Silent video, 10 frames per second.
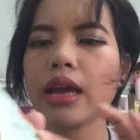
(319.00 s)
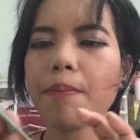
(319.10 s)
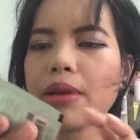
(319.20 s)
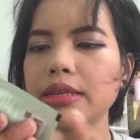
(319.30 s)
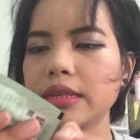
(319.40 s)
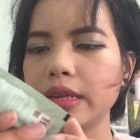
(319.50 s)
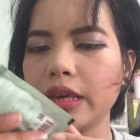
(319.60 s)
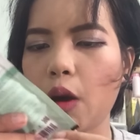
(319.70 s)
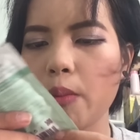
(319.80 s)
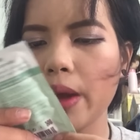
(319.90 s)
จ๊ะเป็นสี
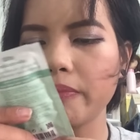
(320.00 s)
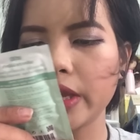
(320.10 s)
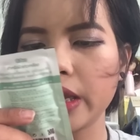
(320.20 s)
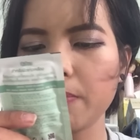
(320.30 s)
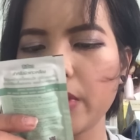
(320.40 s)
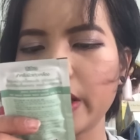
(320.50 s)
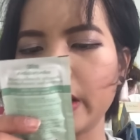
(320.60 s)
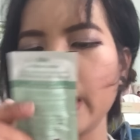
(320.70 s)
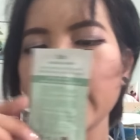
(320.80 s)
เขียวแบบนี้เป็น